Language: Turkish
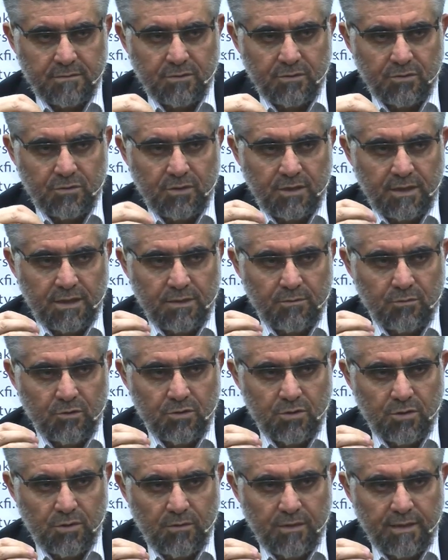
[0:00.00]
Diyor ki
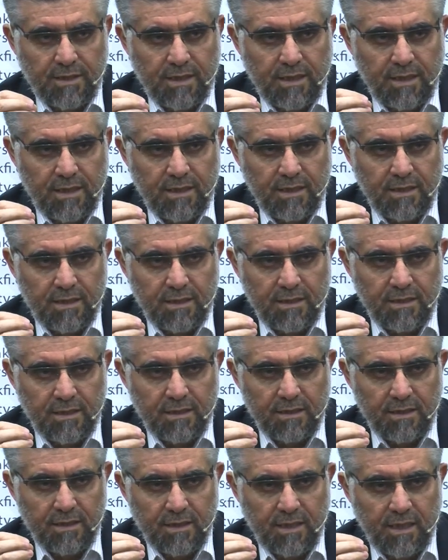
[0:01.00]
Moskova'da
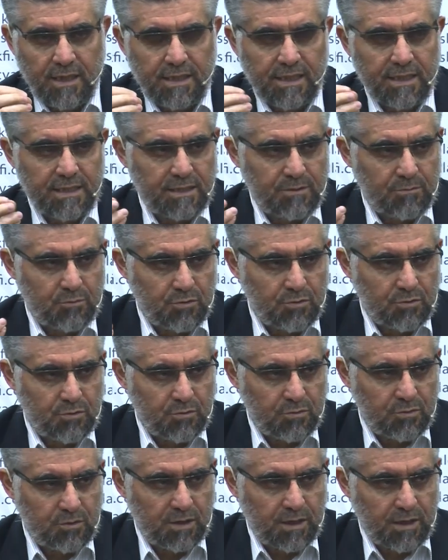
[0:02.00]
annesi
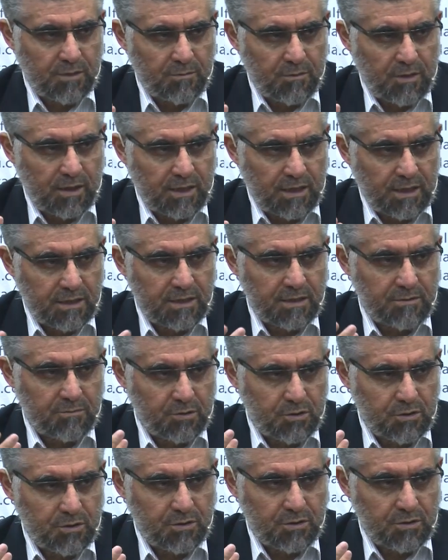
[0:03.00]
şey
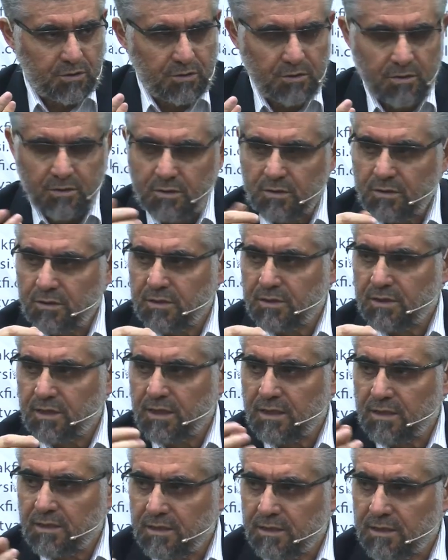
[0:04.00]
anlatırmış.
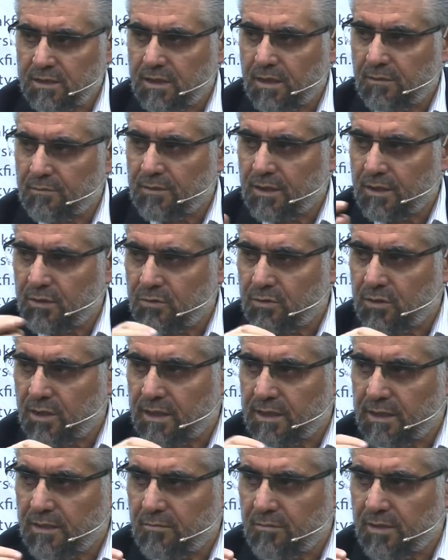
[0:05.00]
işte İslam'dan,
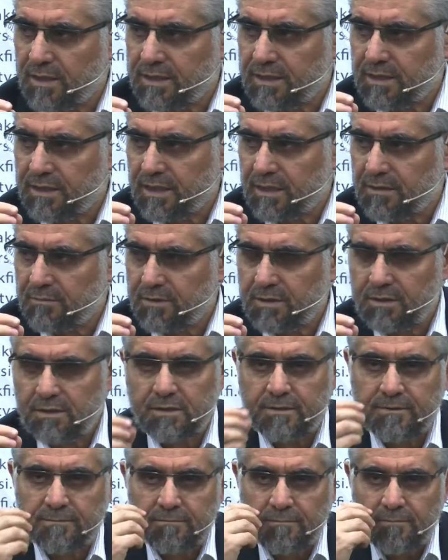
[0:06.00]
Kur'an'dan
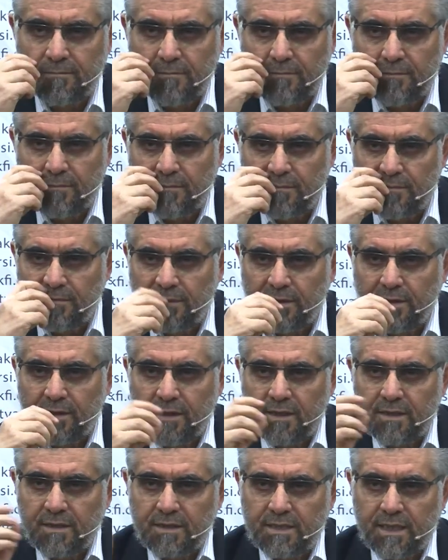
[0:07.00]
bahsedermiş.
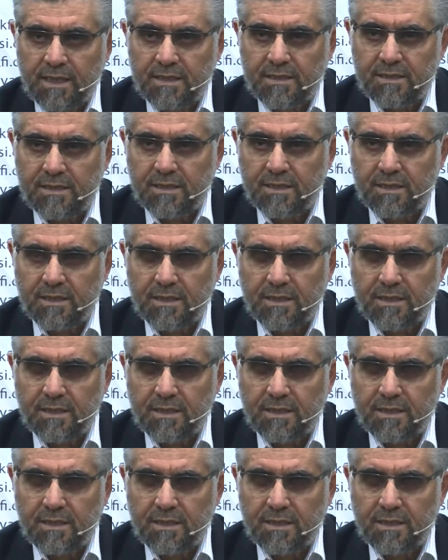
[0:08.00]
Kendisi